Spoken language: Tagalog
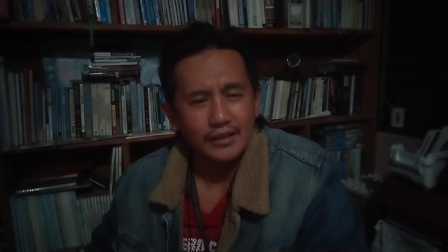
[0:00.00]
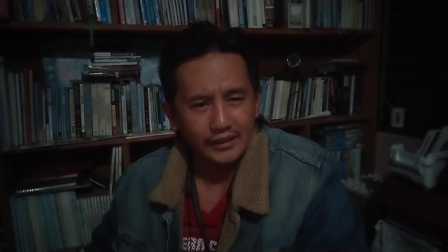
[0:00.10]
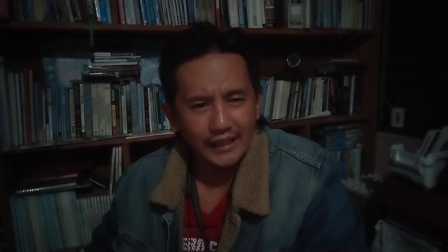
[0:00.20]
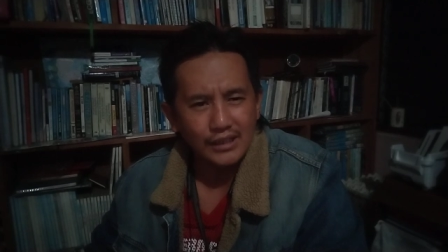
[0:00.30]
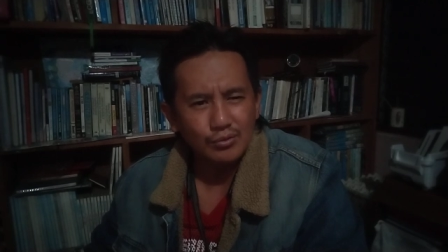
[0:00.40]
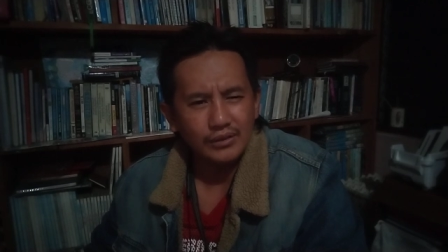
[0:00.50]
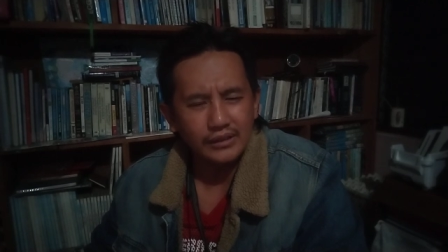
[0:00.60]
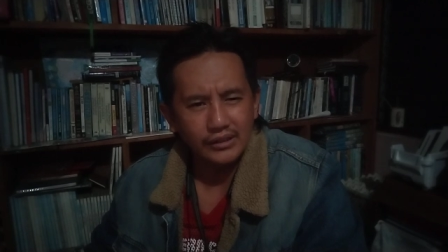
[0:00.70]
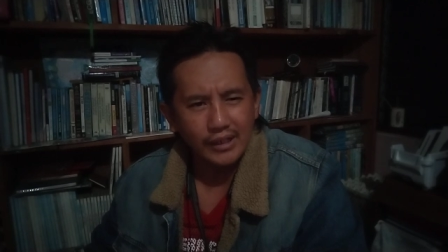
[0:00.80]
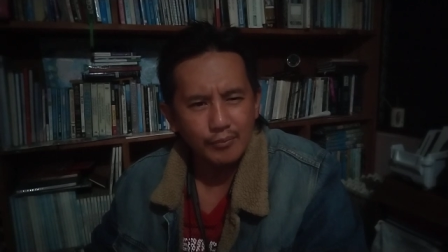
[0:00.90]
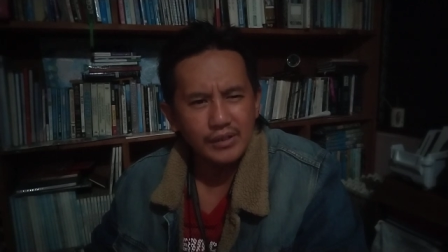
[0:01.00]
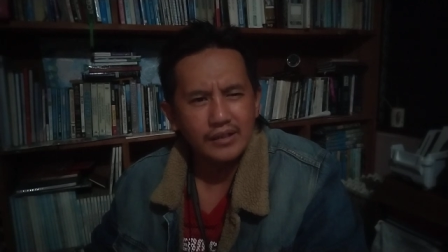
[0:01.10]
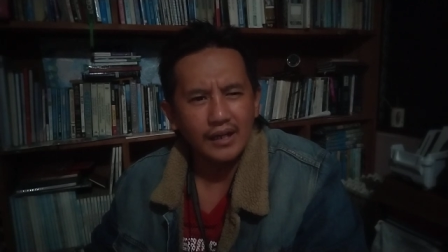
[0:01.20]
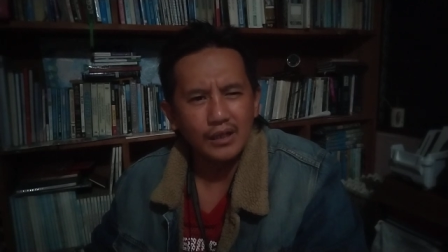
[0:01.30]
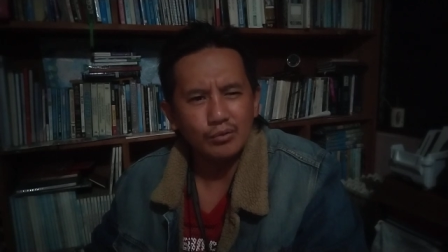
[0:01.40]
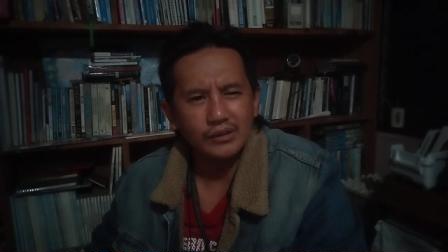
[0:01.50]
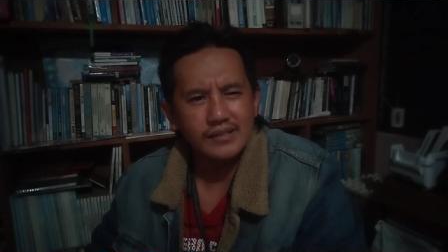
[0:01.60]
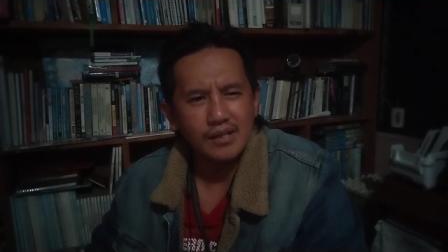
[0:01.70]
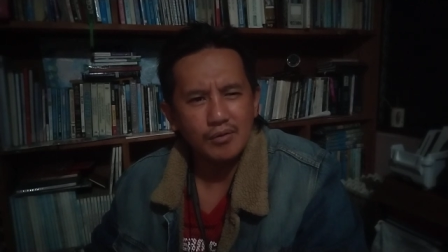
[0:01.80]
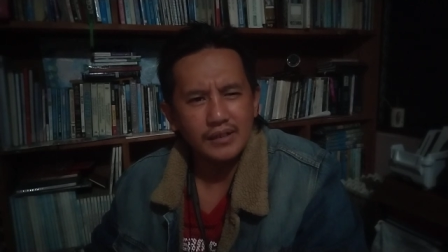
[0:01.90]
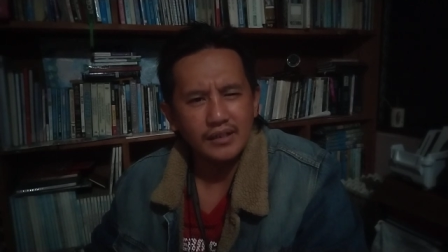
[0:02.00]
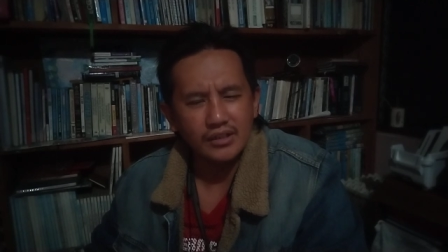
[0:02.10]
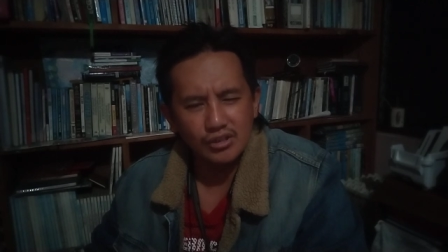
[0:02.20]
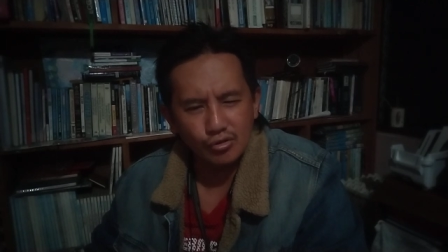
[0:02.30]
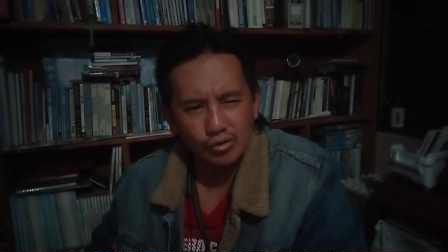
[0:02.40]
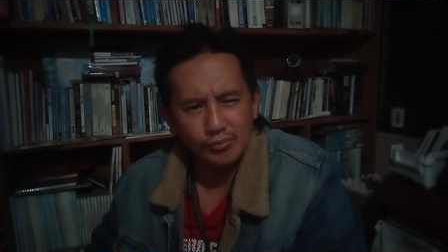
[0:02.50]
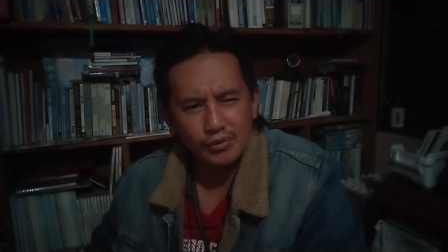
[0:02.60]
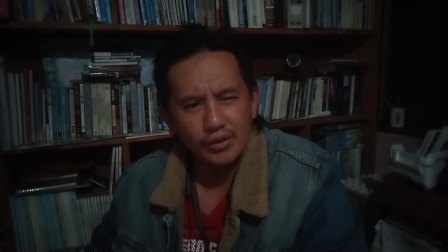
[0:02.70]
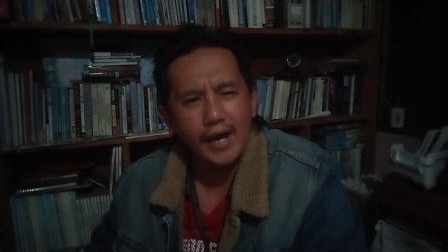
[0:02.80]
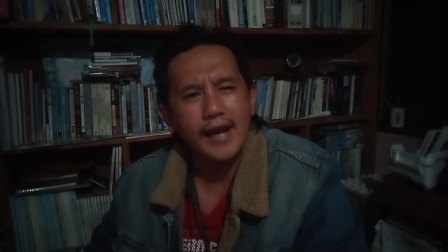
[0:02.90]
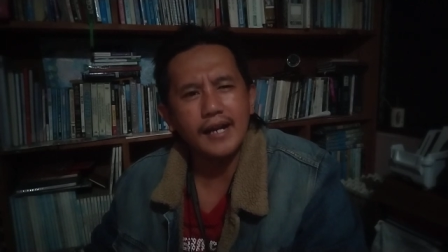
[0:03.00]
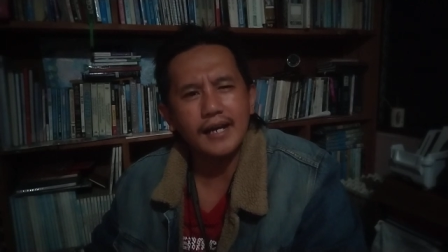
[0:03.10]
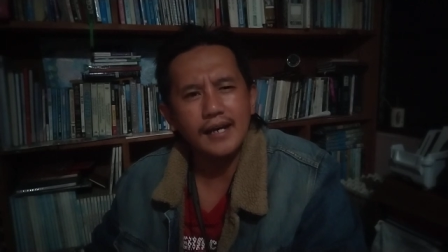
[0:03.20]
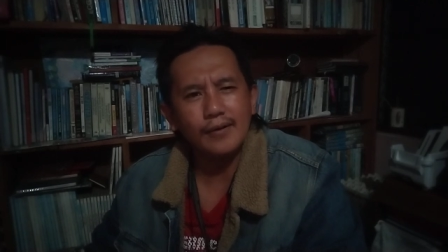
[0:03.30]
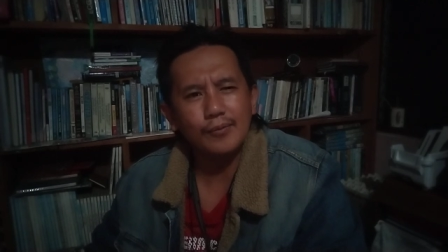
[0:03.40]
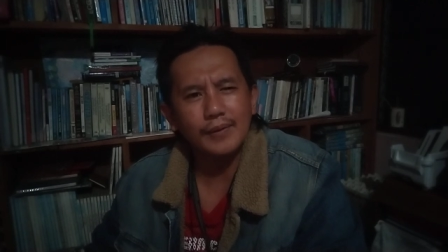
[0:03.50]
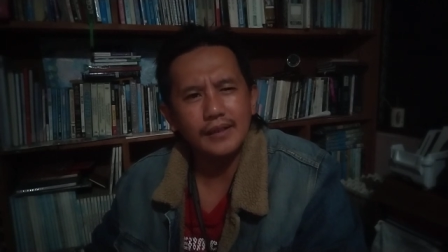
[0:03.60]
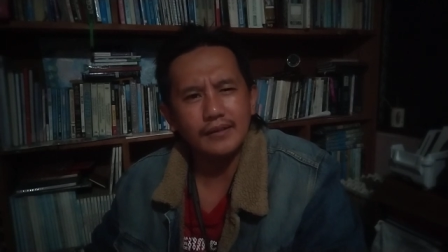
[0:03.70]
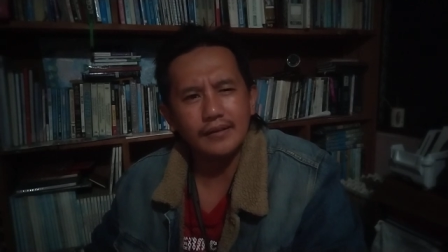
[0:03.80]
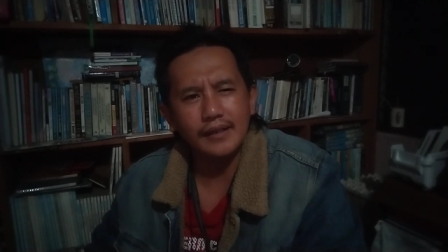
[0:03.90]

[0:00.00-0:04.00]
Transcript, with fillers: Kita nyo kat ni David, nagado ti asawa na, ni Solomon, kalkaro kay. Eh.